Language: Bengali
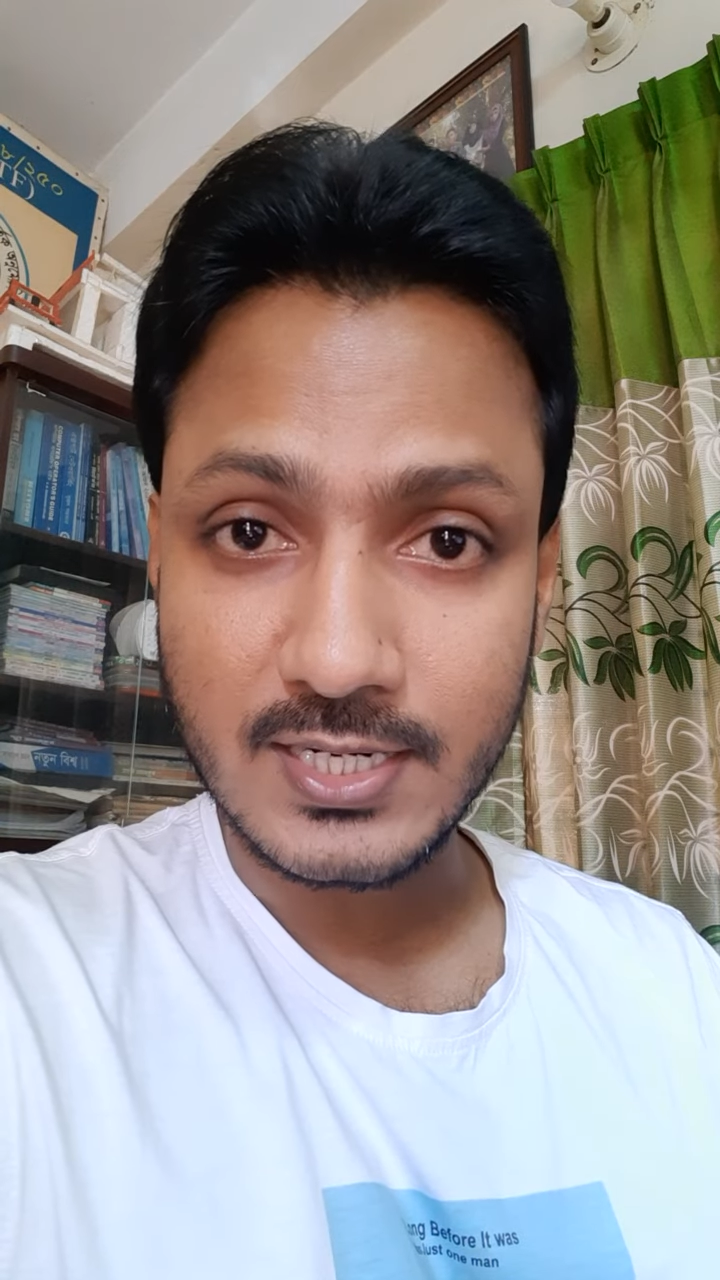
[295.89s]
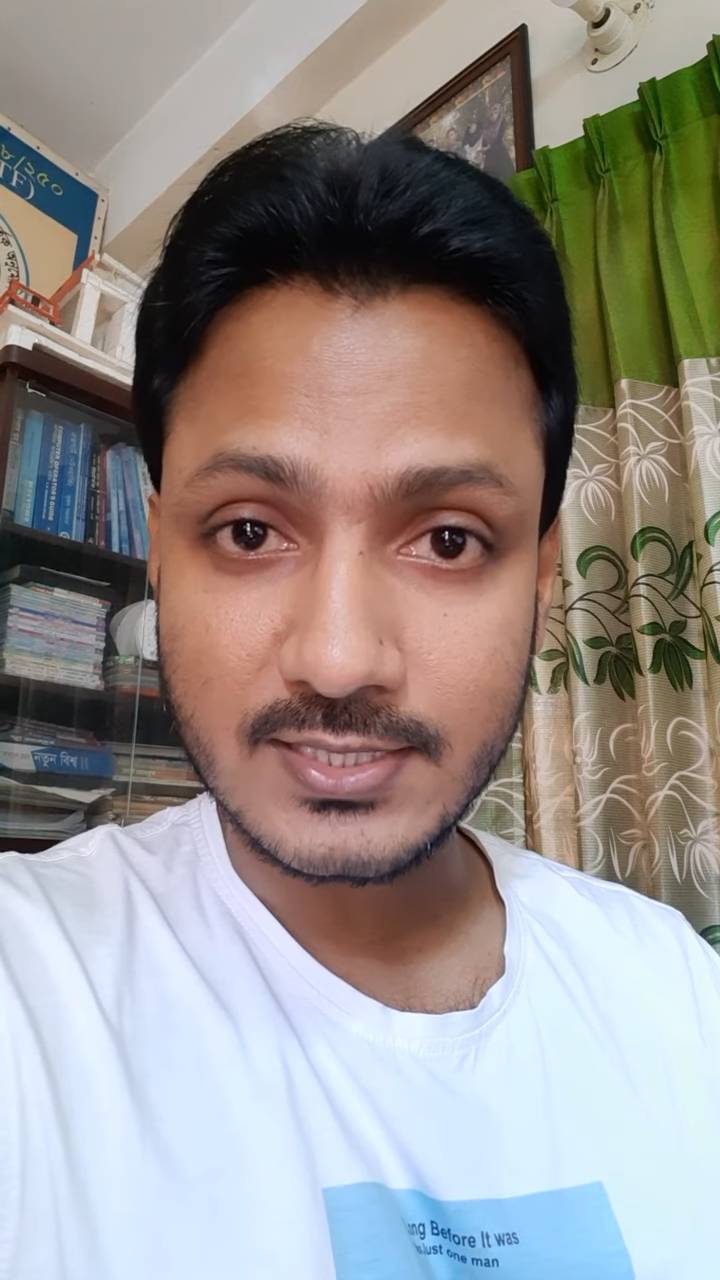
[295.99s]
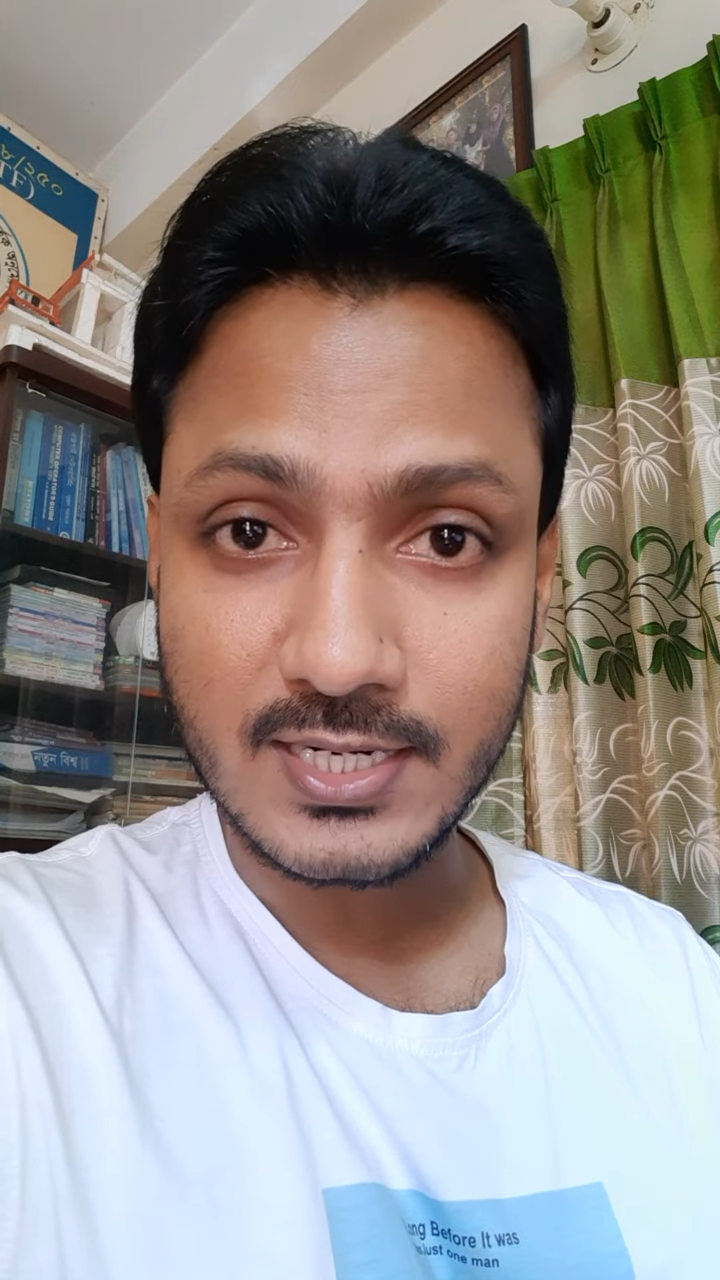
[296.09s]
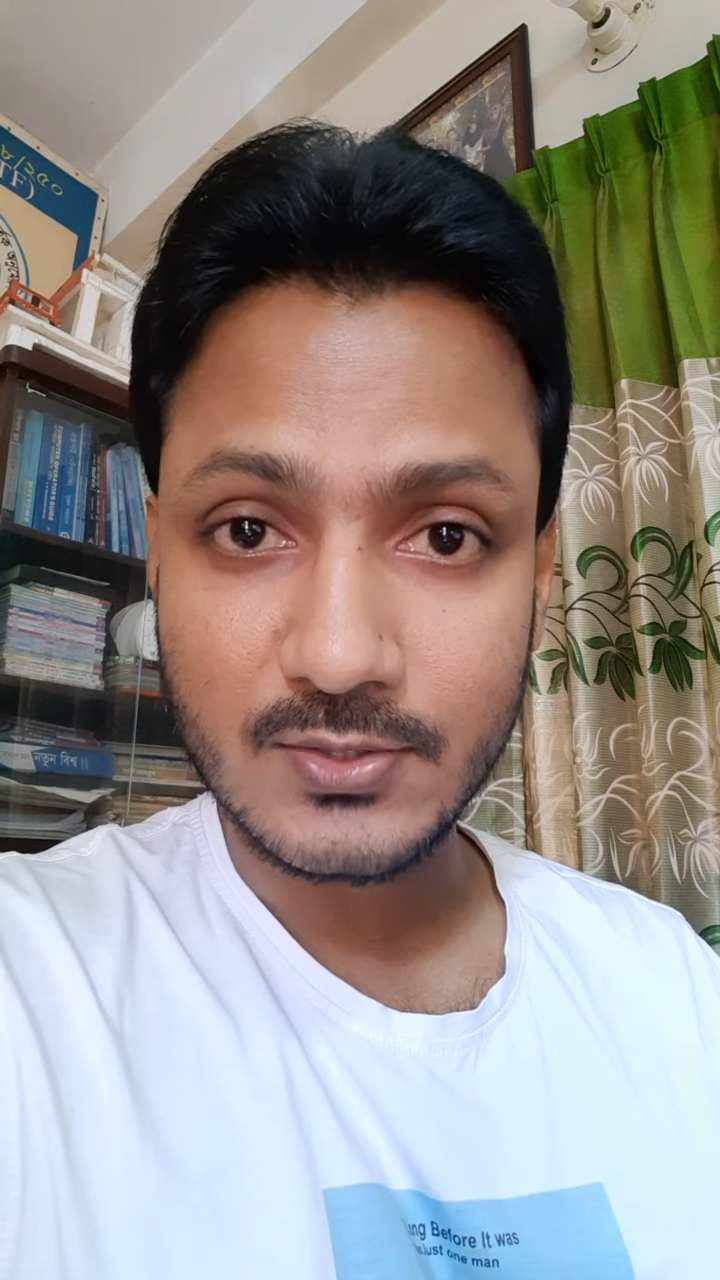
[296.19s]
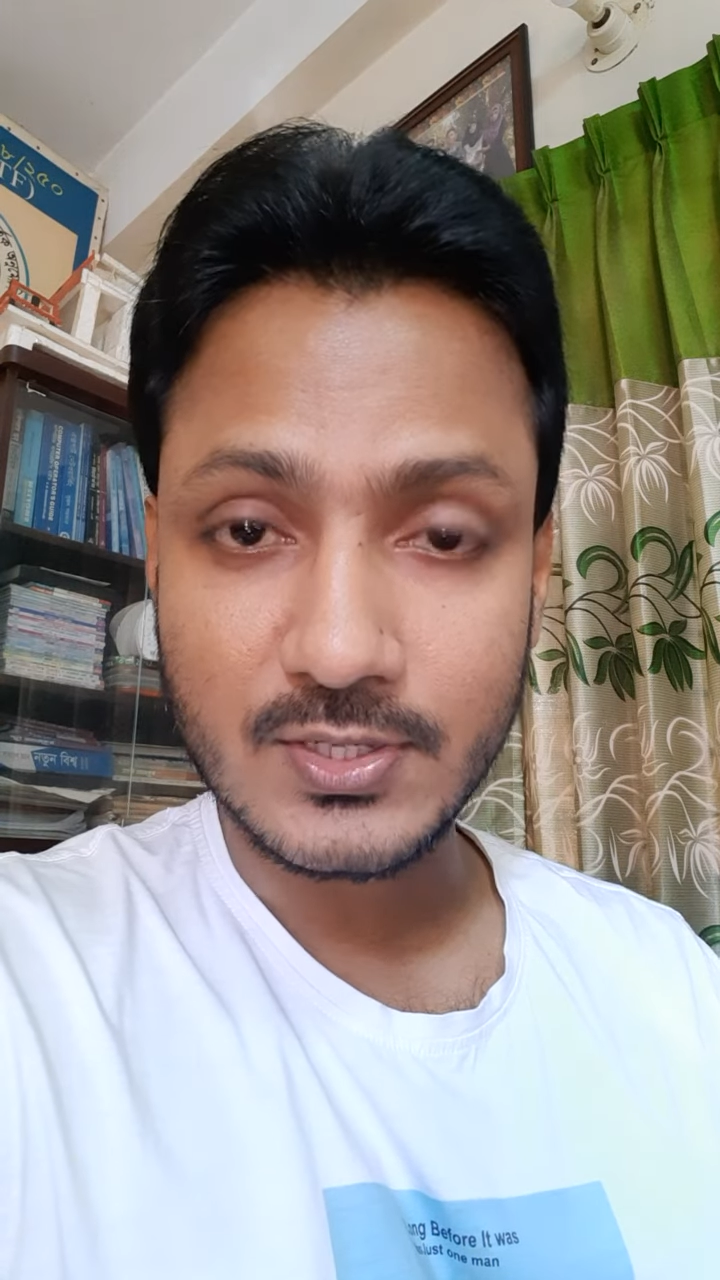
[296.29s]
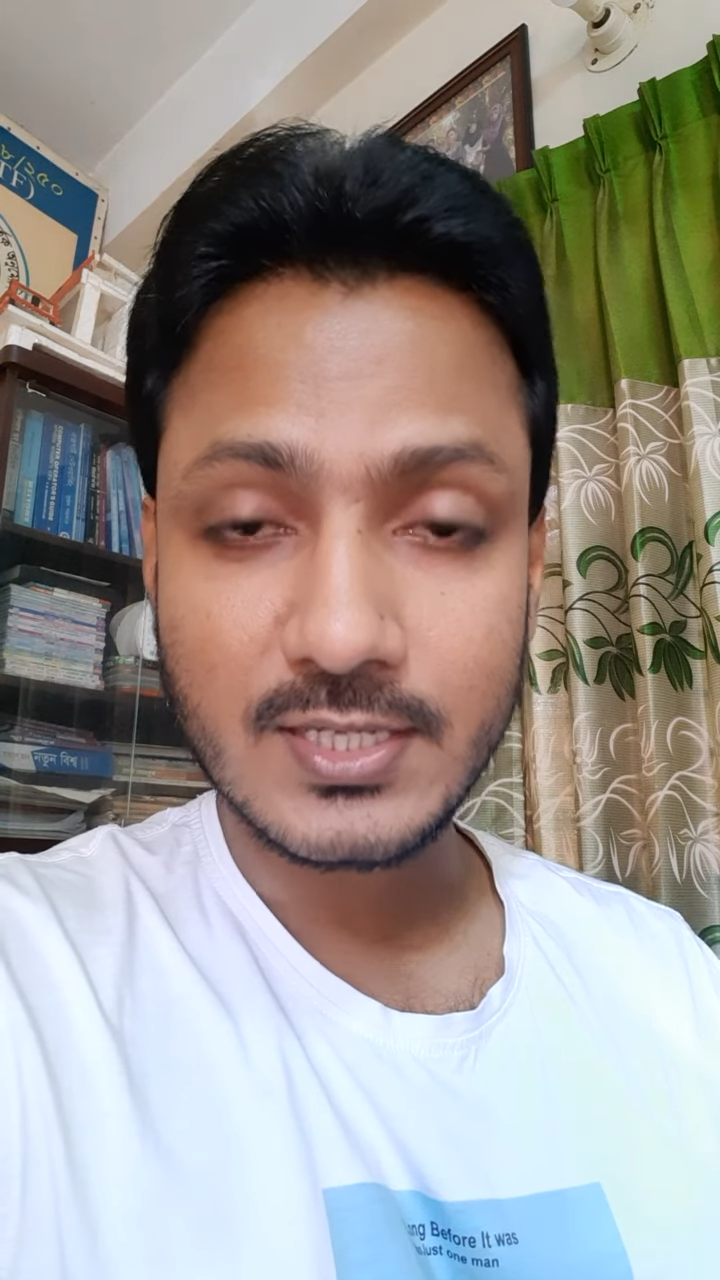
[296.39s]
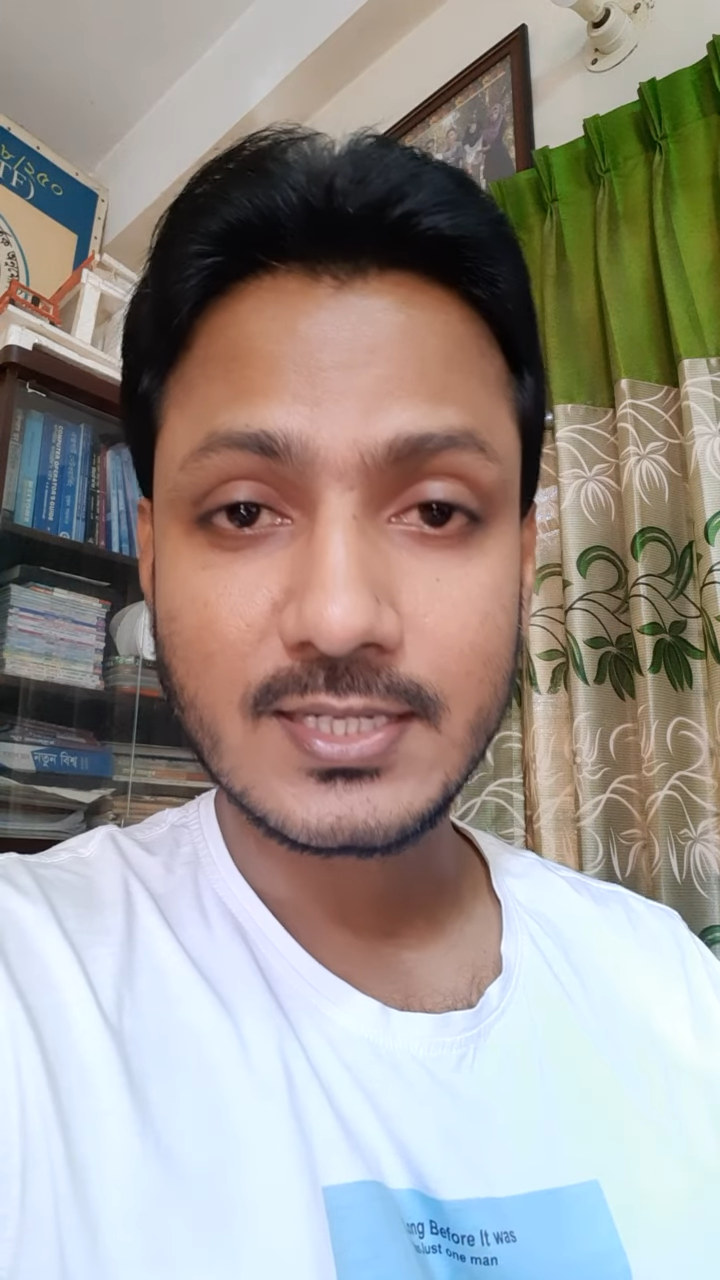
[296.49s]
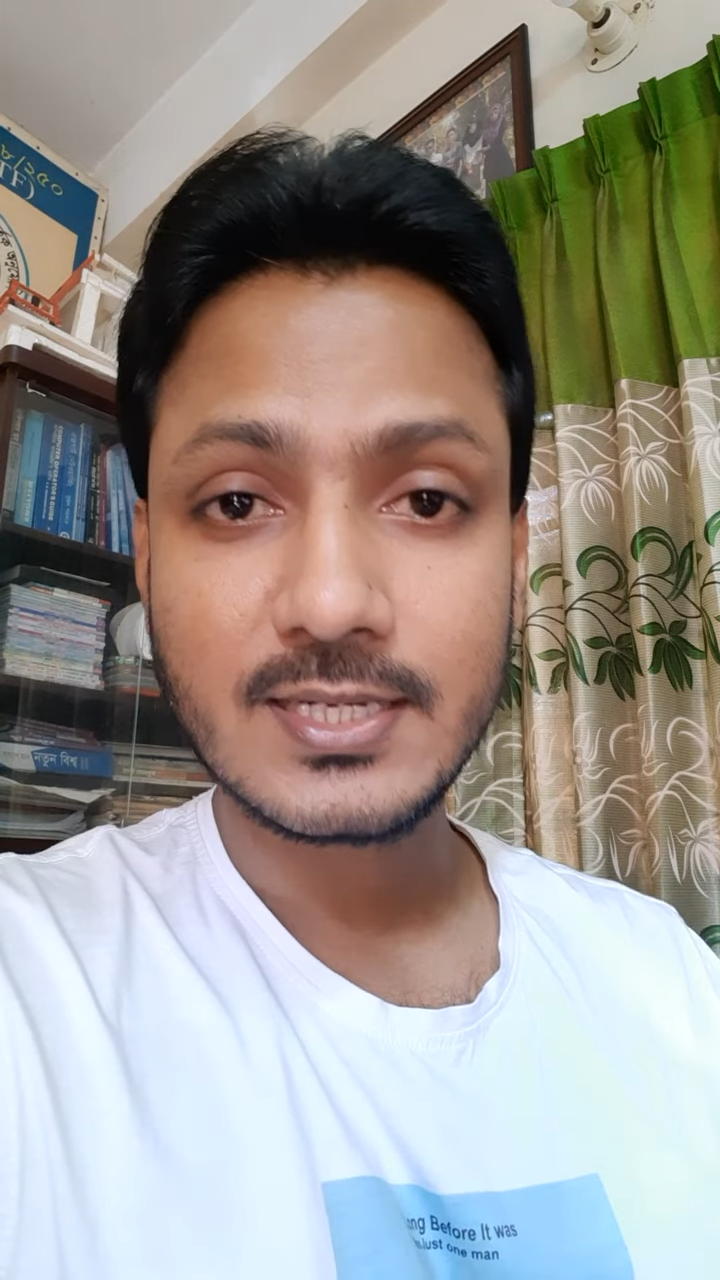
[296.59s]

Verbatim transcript: নেতারা করে